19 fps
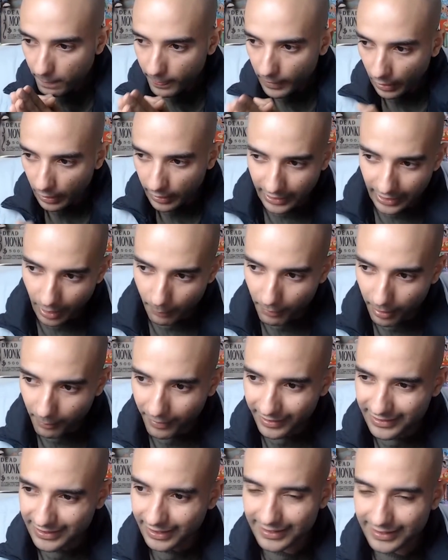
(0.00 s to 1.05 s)
Et la maman
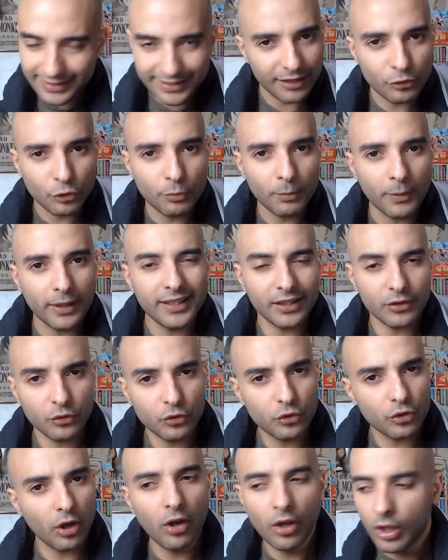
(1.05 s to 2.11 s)
dire ça d'une manière du
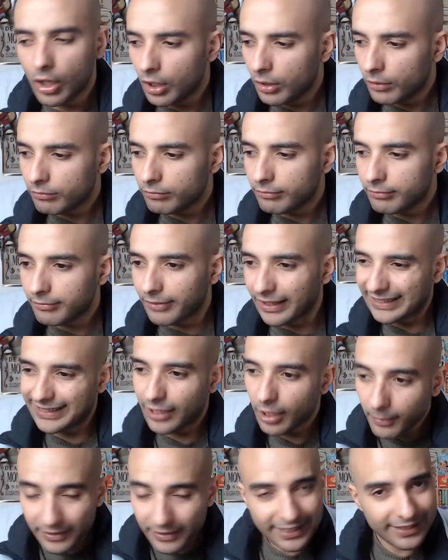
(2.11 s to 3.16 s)
genre, bah, c'est quand
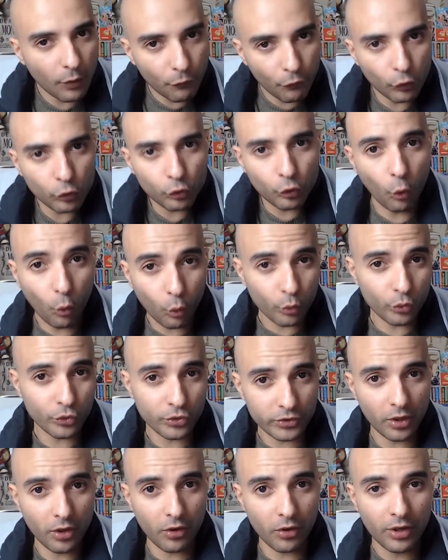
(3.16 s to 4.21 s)
même des enfants de 11
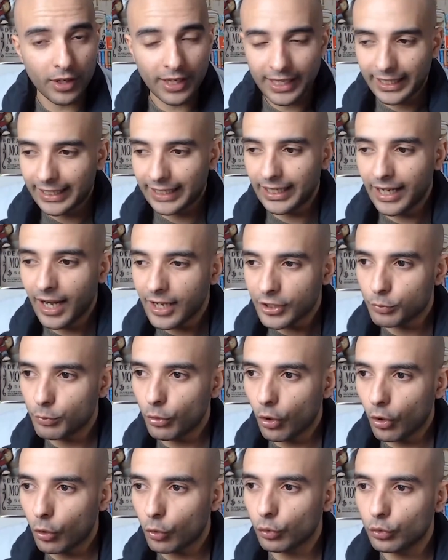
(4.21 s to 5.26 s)
ans Et là, je me rends
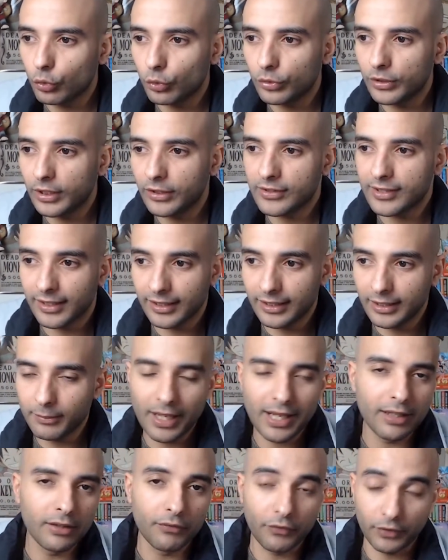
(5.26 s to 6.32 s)
compte qu'on est dans un anime,
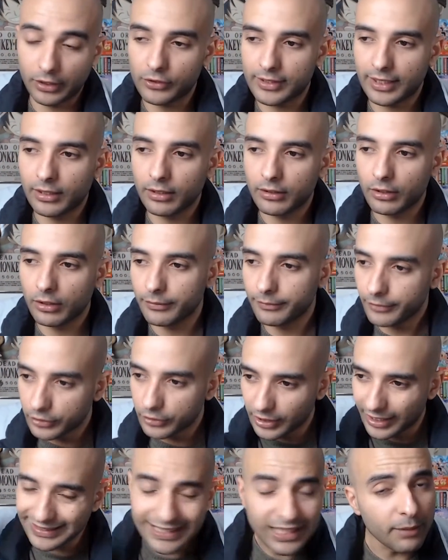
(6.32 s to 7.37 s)
enfin dans un, dans un
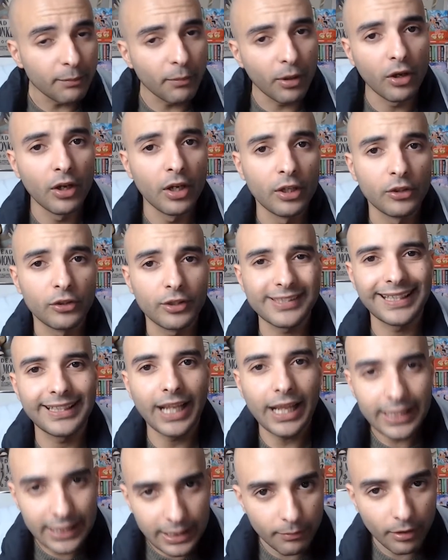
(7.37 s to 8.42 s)
anime, dans un
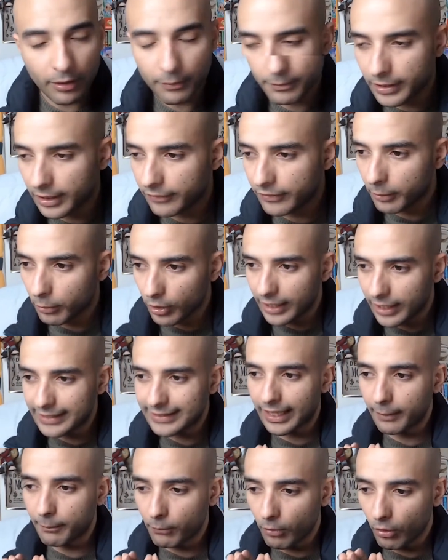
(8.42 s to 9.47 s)
anime, bien évidemment,
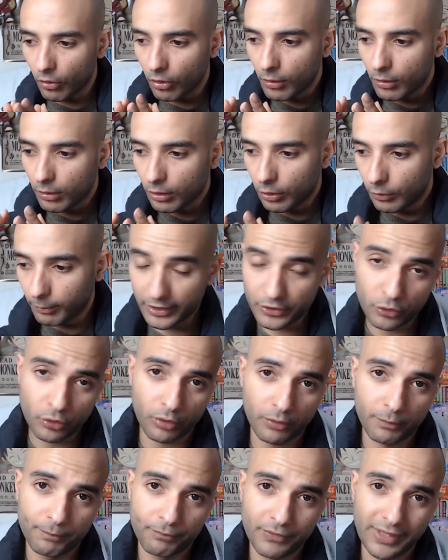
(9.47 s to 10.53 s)
extrêmement mature.
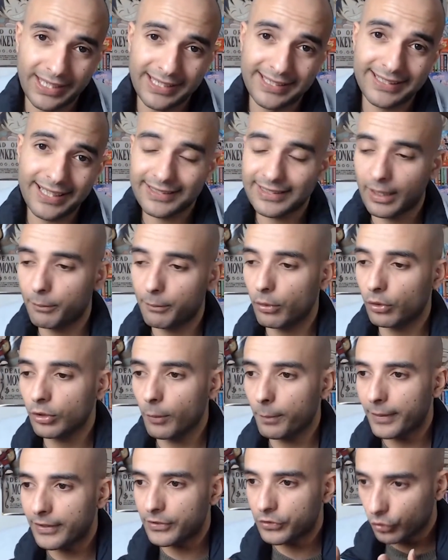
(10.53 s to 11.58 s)
Et ça, c'est important
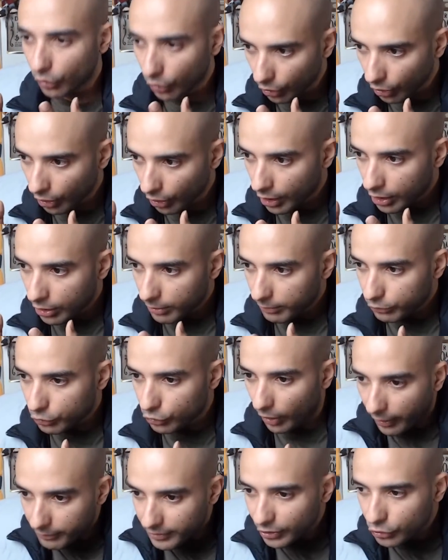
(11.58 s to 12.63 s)
parce que tu vas
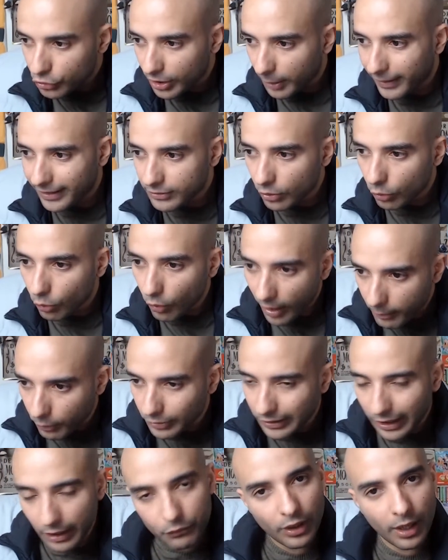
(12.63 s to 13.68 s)
me dire jusqu'à présent, ouais, mais on a
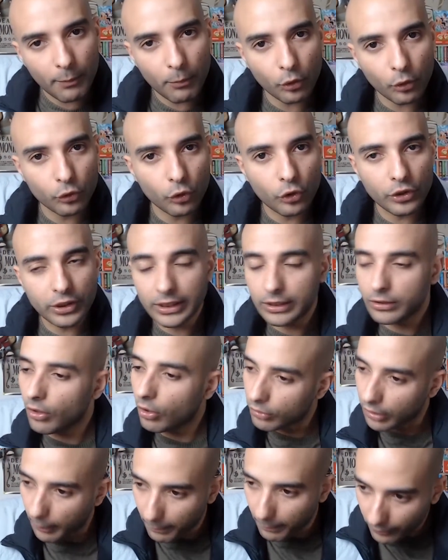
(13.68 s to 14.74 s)
vu la mort de Connie. Non, on n'a
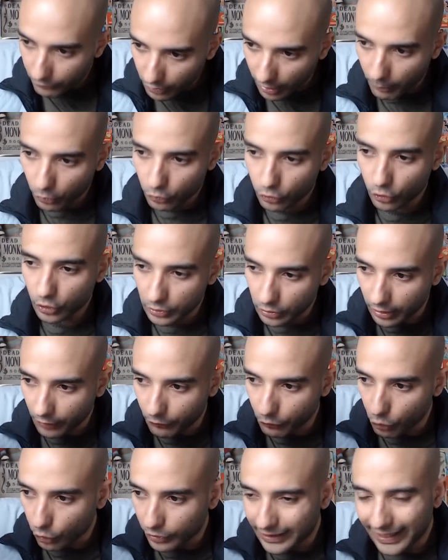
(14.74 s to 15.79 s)
pas vu la mort de Connie, on a vu
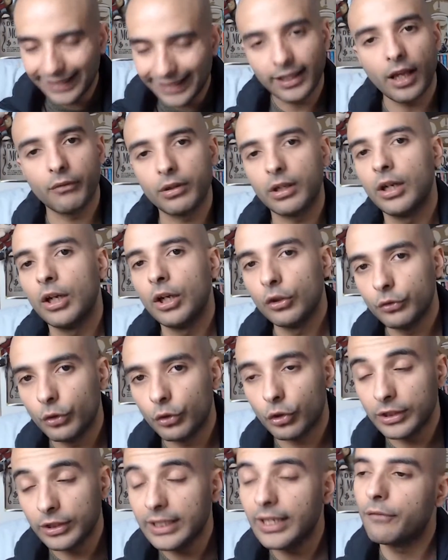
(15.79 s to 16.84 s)
le cadavre de
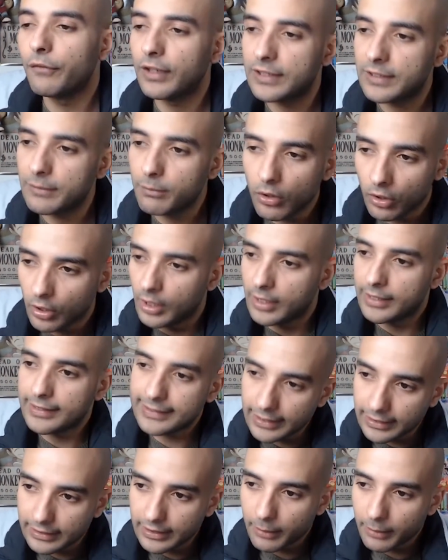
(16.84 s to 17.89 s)
Connie. Et effectivement, c'est
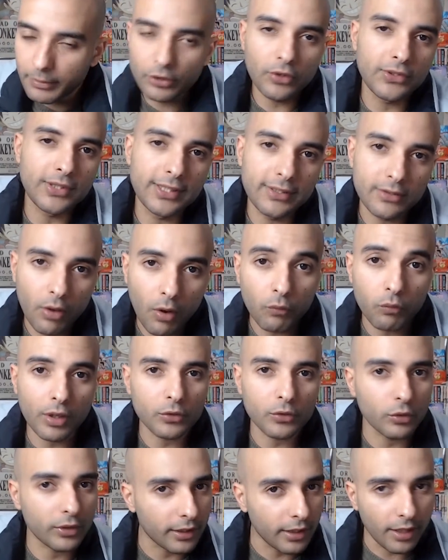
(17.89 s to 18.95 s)
une gamine de 6 ans, voir son
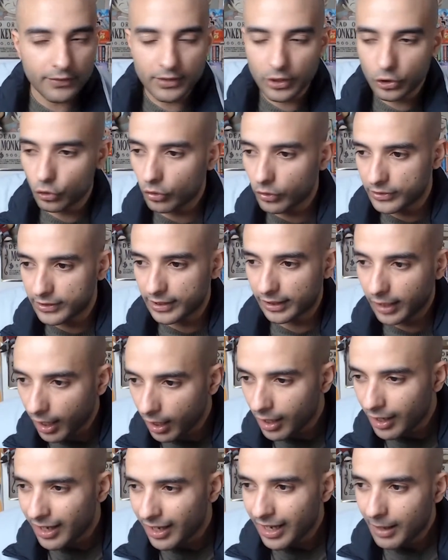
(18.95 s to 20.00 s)
cadavre, c'est choquant, etc.
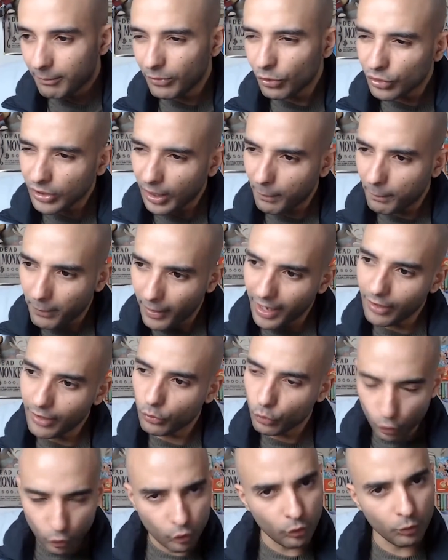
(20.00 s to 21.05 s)
Mais on n'a pas
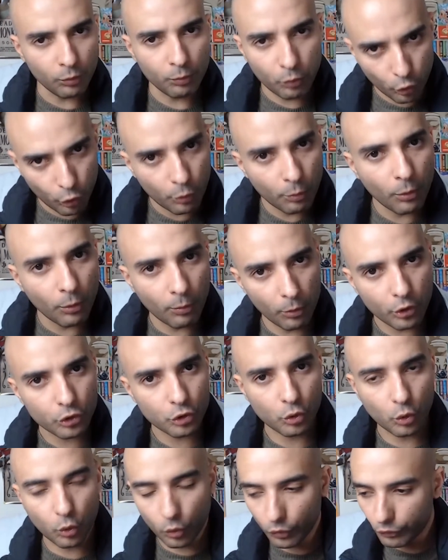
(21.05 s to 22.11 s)
eu, pour le moment, je
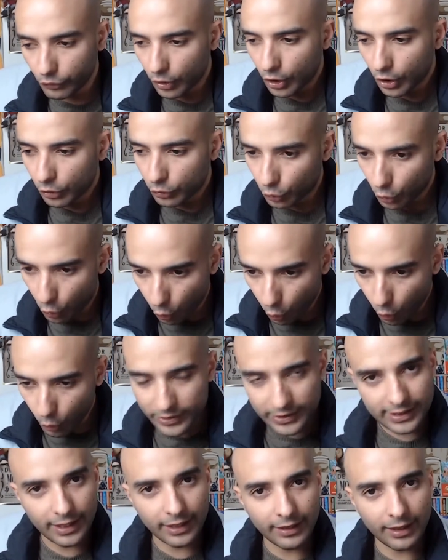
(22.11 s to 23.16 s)
trouve, de grosses
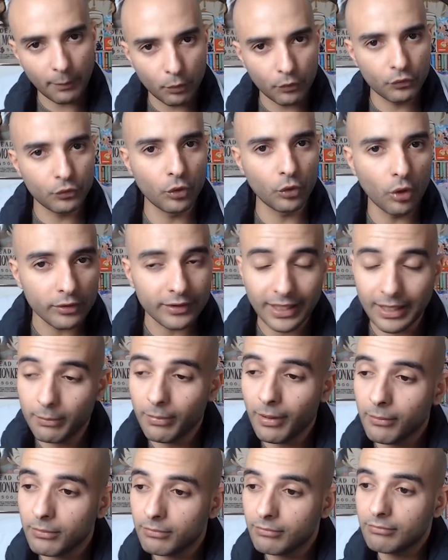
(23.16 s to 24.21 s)
scènes un peu violentes. Et
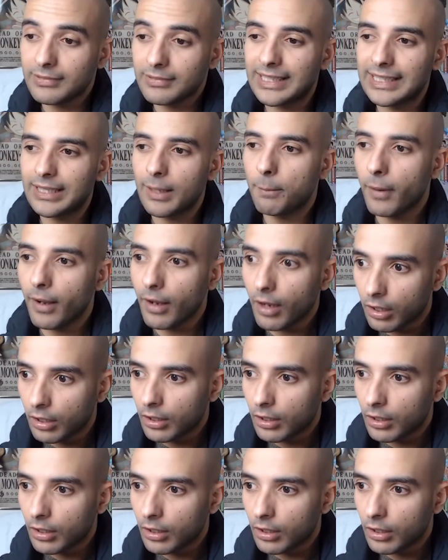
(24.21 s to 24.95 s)
même si c'est pas